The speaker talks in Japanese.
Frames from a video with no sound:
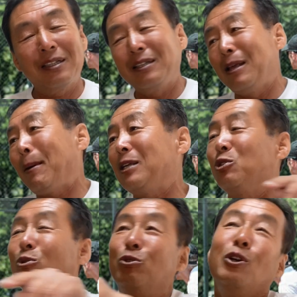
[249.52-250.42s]
粘り
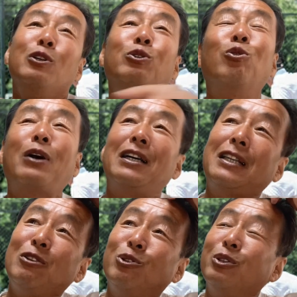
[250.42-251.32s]
強く動かし
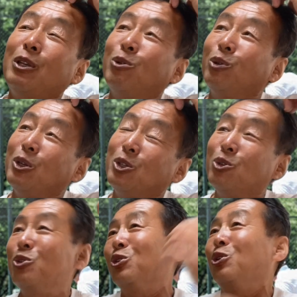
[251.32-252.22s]
ていくっていうことに
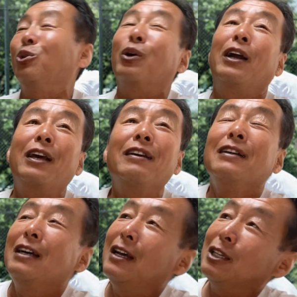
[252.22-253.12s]
集中しようとかね。
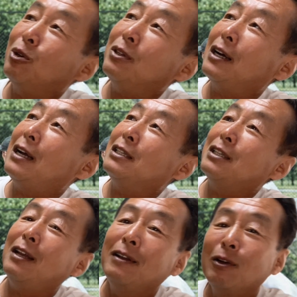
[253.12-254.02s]
えー、そんな感じ
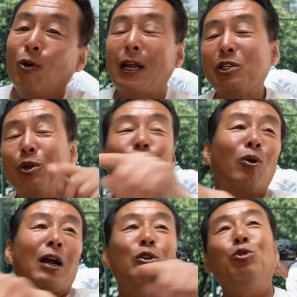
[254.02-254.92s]
で、同じように
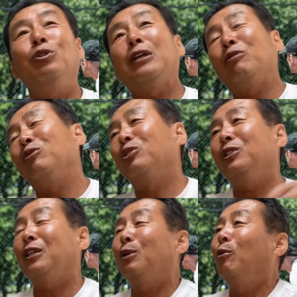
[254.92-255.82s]
コーナー、あの、つ
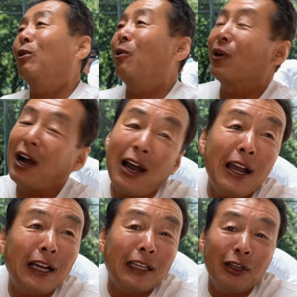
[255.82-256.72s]
いてても、この考
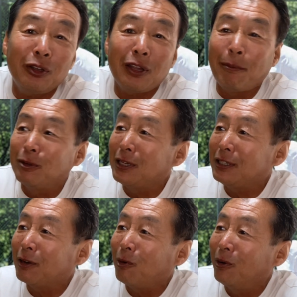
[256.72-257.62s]
え方によっても全
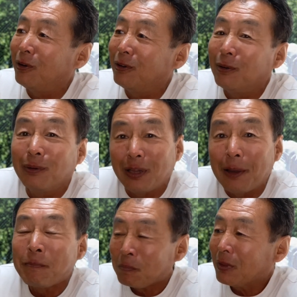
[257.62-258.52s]
然こう
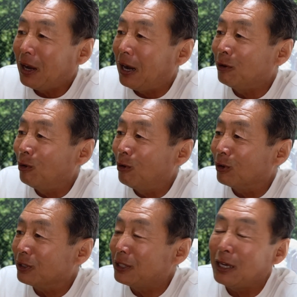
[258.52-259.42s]
ね、あ
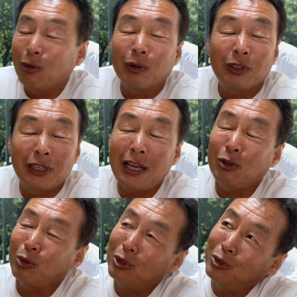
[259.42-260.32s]
の、精度、精
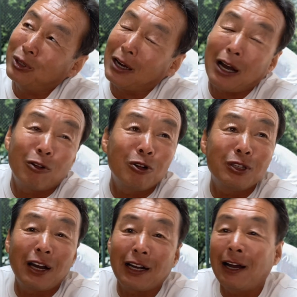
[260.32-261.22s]
度というか確
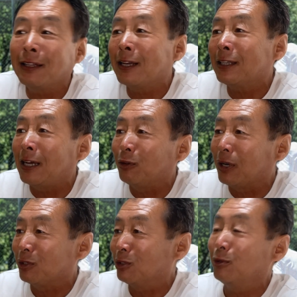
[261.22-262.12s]
率が変わってきたりと
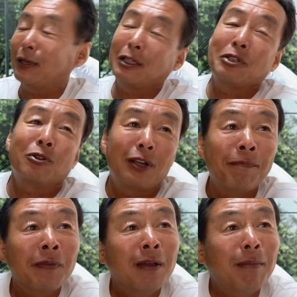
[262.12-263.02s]
かするわけですよね。
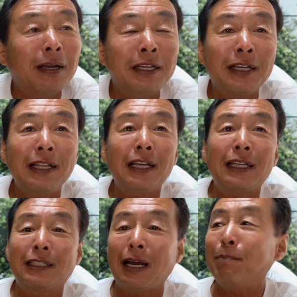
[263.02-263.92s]
まあ人間だいた
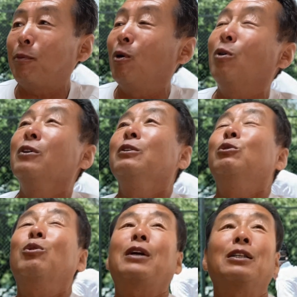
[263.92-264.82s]
い3歩
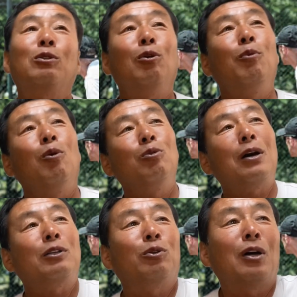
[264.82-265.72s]
動かすとボール
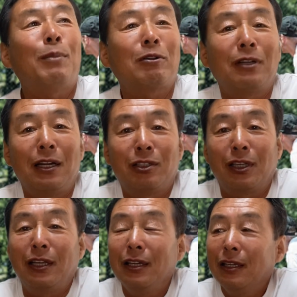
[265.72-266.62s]
がちょっと甘くなりす
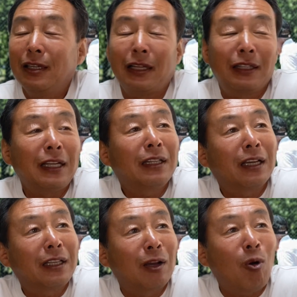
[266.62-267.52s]
ぎ、な、なって
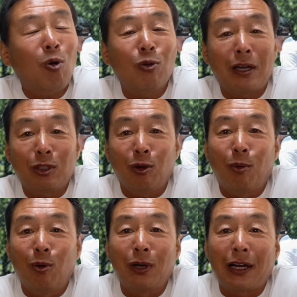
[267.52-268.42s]
きて、5歩動かすと
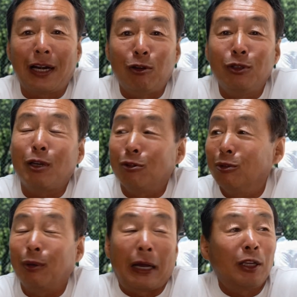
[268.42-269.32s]
ボールがかなり浮いてくる
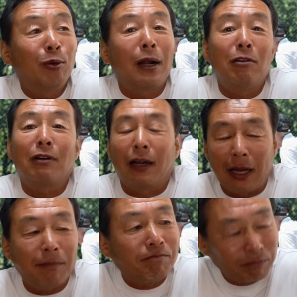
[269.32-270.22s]
とか言われるから。